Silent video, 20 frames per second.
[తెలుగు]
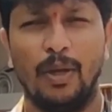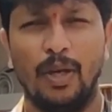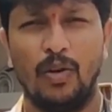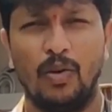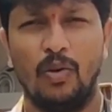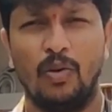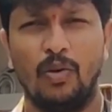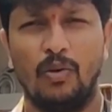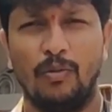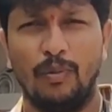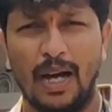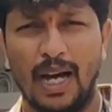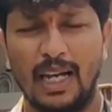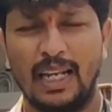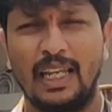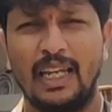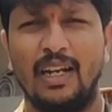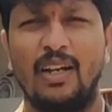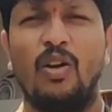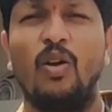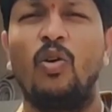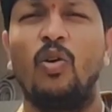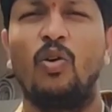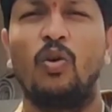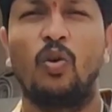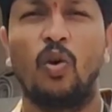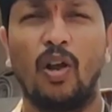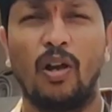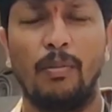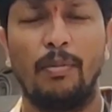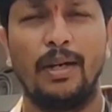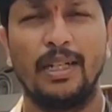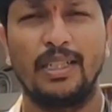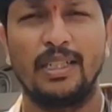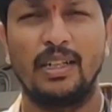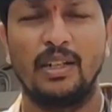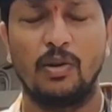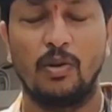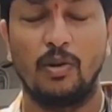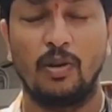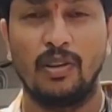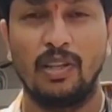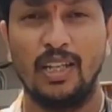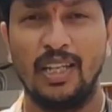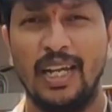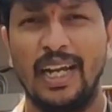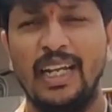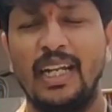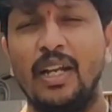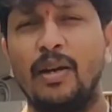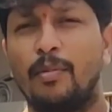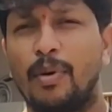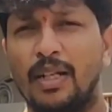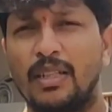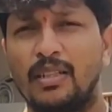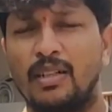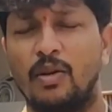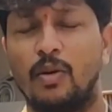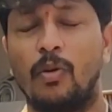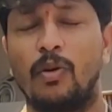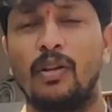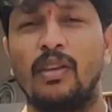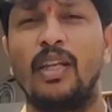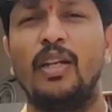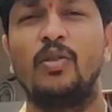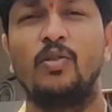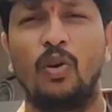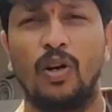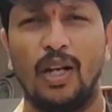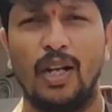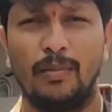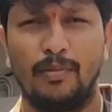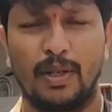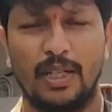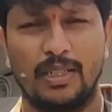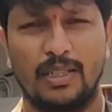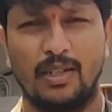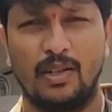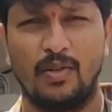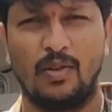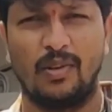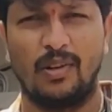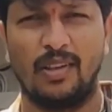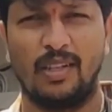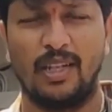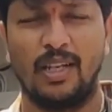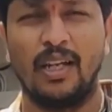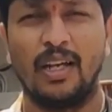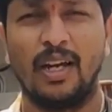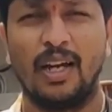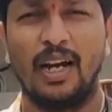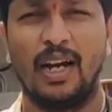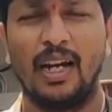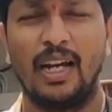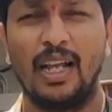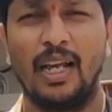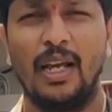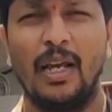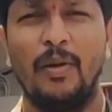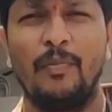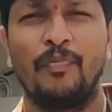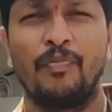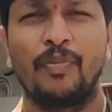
మీకు మార్కెట్లో ట్వెల్వ్ పర్సెంట్ ఉంటుంది ఎయిటీన్ పర్సెంట్ ఉంటుంది ట్వంటీ పర్సెంట్ ఉంటుంది అంటే